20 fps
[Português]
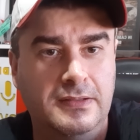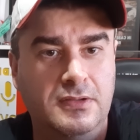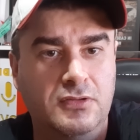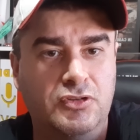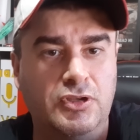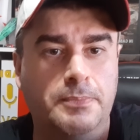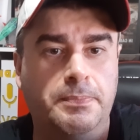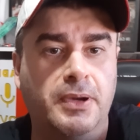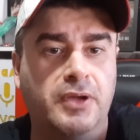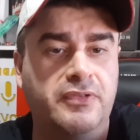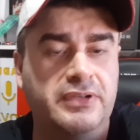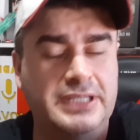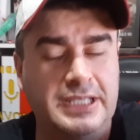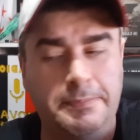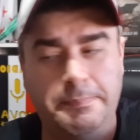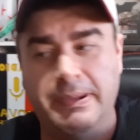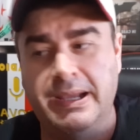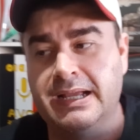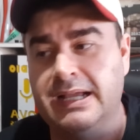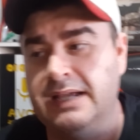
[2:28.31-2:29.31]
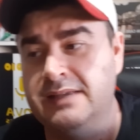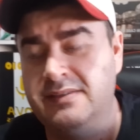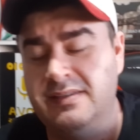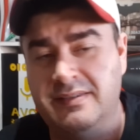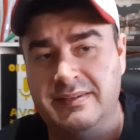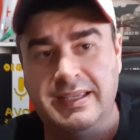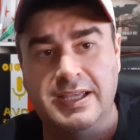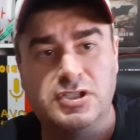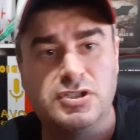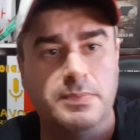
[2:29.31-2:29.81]
São Paulo vai ter que pagar esses
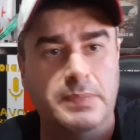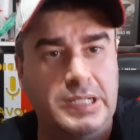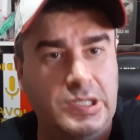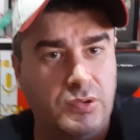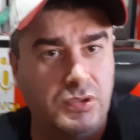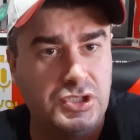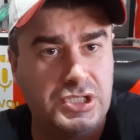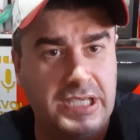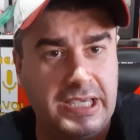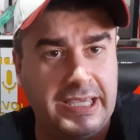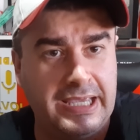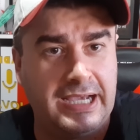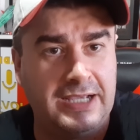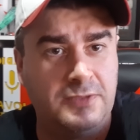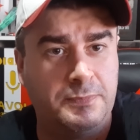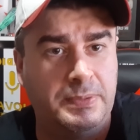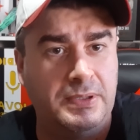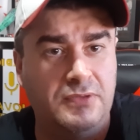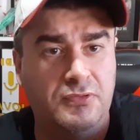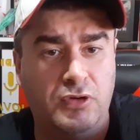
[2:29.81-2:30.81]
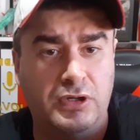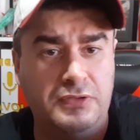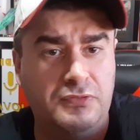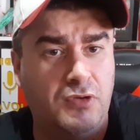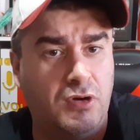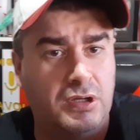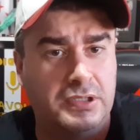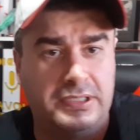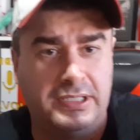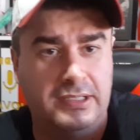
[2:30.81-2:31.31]
7 milhões de reais pelo
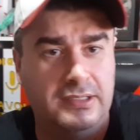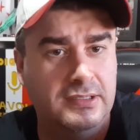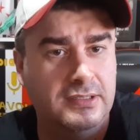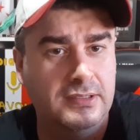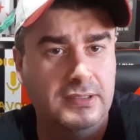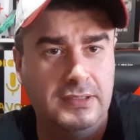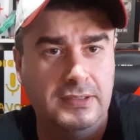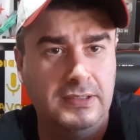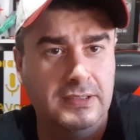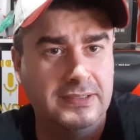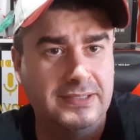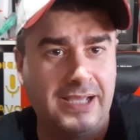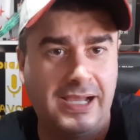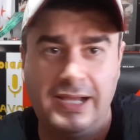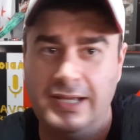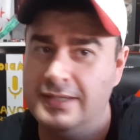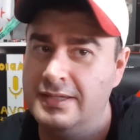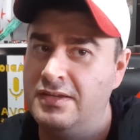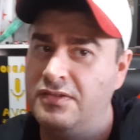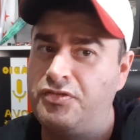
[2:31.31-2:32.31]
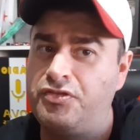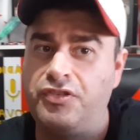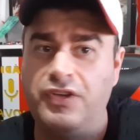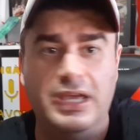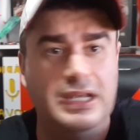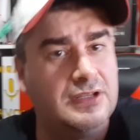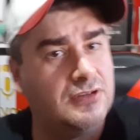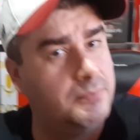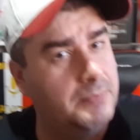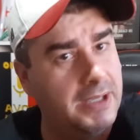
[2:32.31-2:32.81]
Voivoda. Tá? E
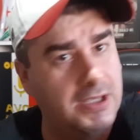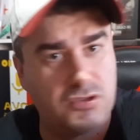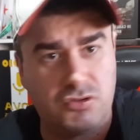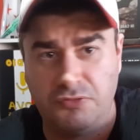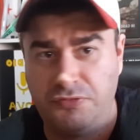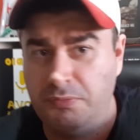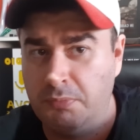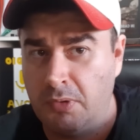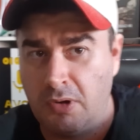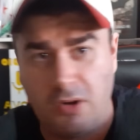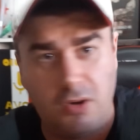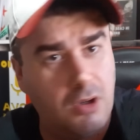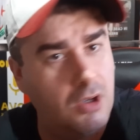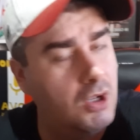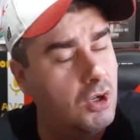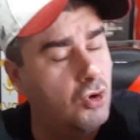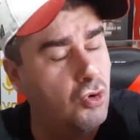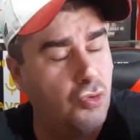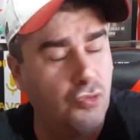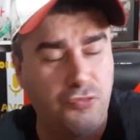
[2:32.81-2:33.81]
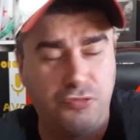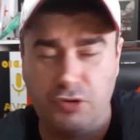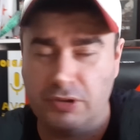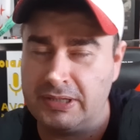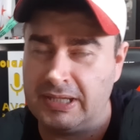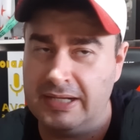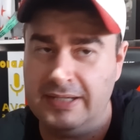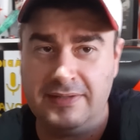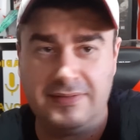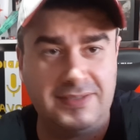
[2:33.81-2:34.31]
infelizmente o, o
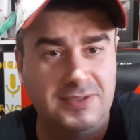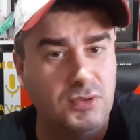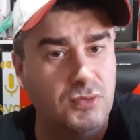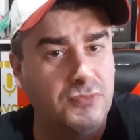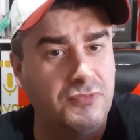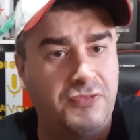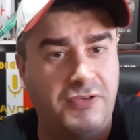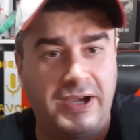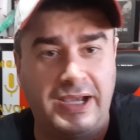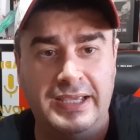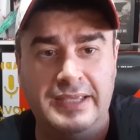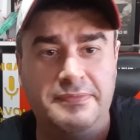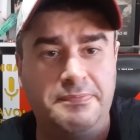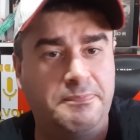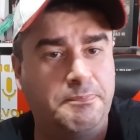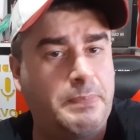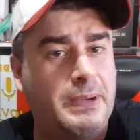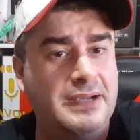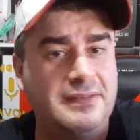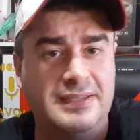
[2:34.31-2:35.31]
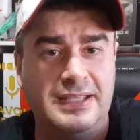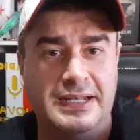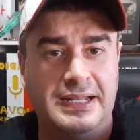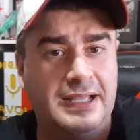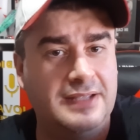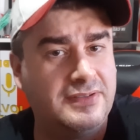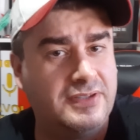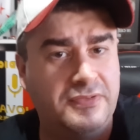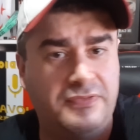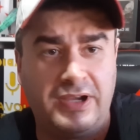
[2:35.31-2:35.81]
Fortaleza não vai
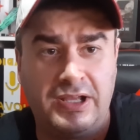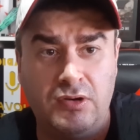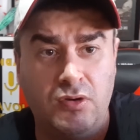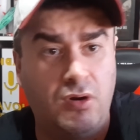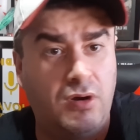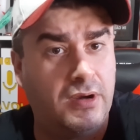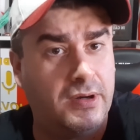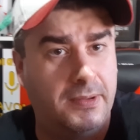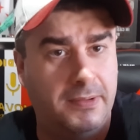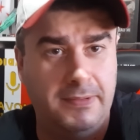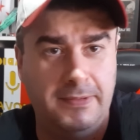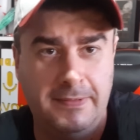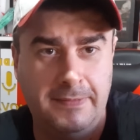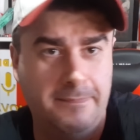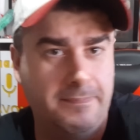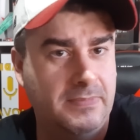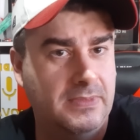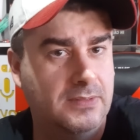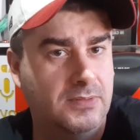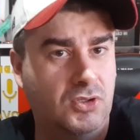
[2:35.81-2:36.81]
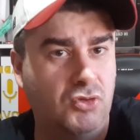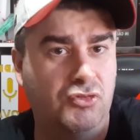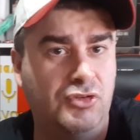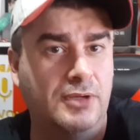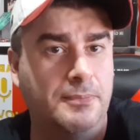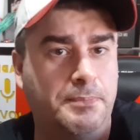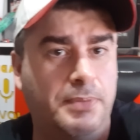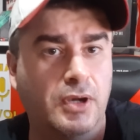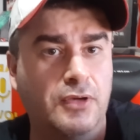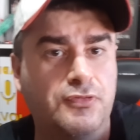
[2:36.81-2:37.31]
parcelar esse valor. Que o
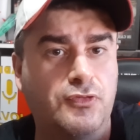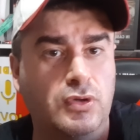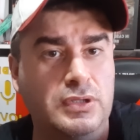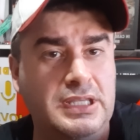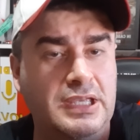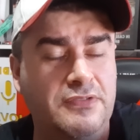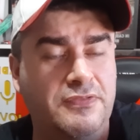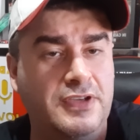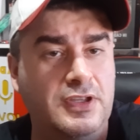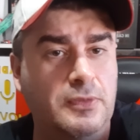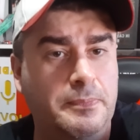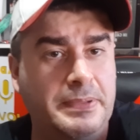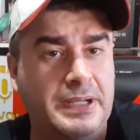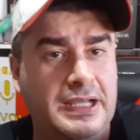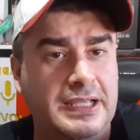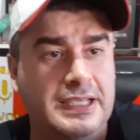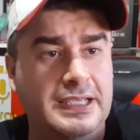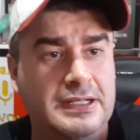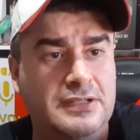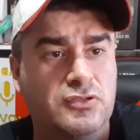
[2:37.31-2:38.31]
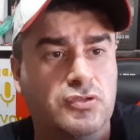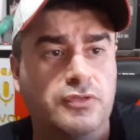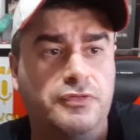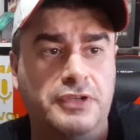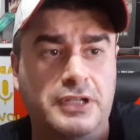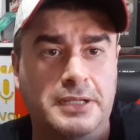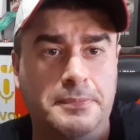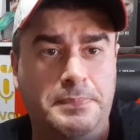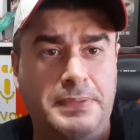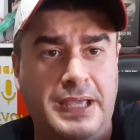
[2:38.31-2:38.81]
São Paulo ficou devendo para eles do
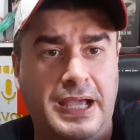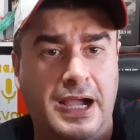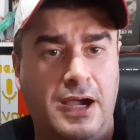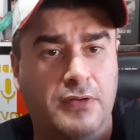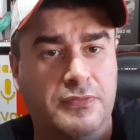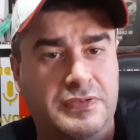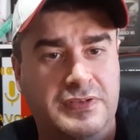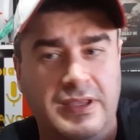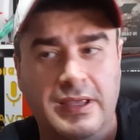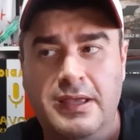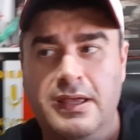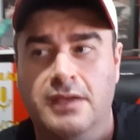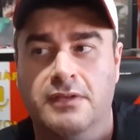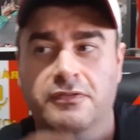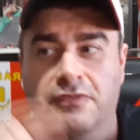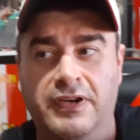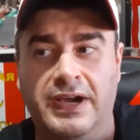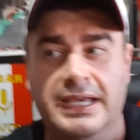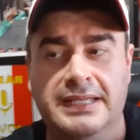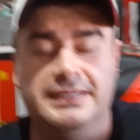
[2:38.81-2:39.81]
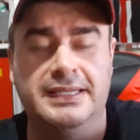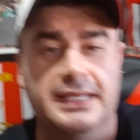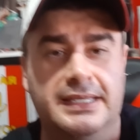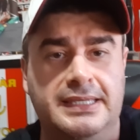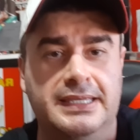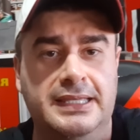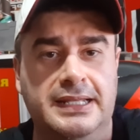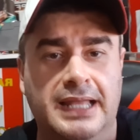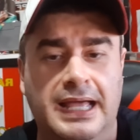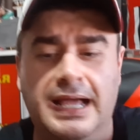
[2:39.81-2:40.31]
Felipe Alves. Vai ter
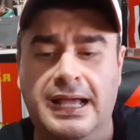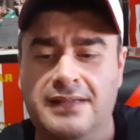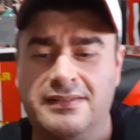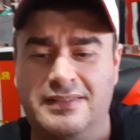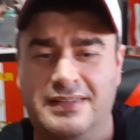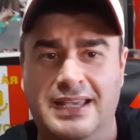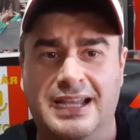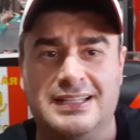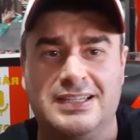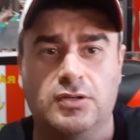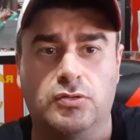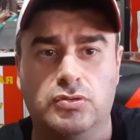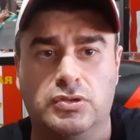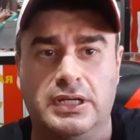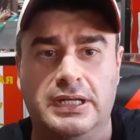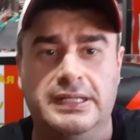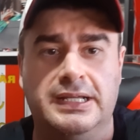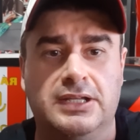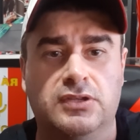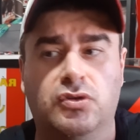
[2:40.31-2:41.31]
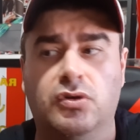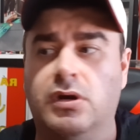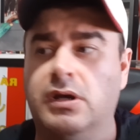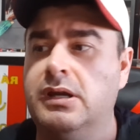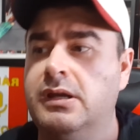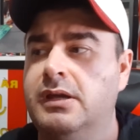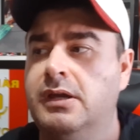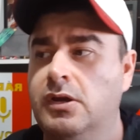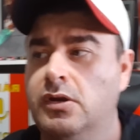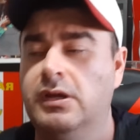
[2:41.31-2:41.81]
que ir lá, acerta com o
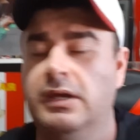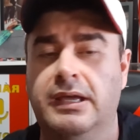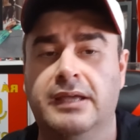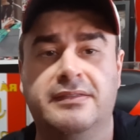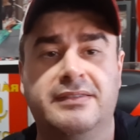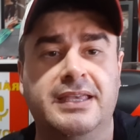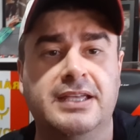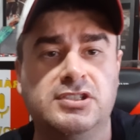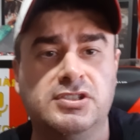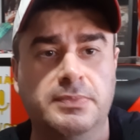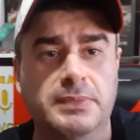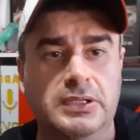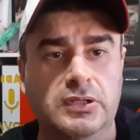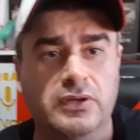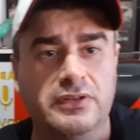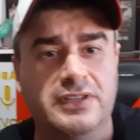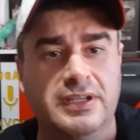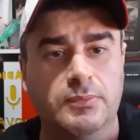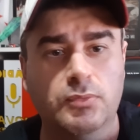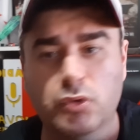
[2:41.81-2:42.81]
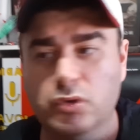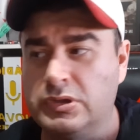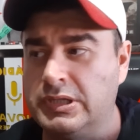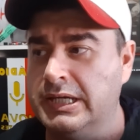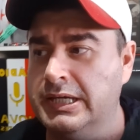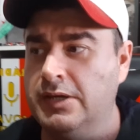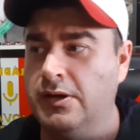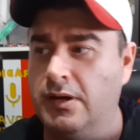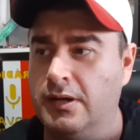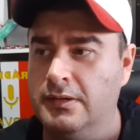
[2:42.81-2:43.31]
treinador. É 7 milhões a multa
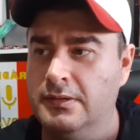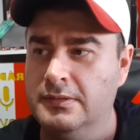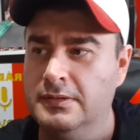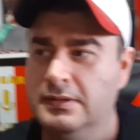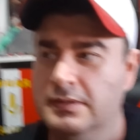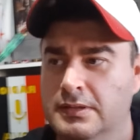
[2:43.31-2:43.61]
aí, ó.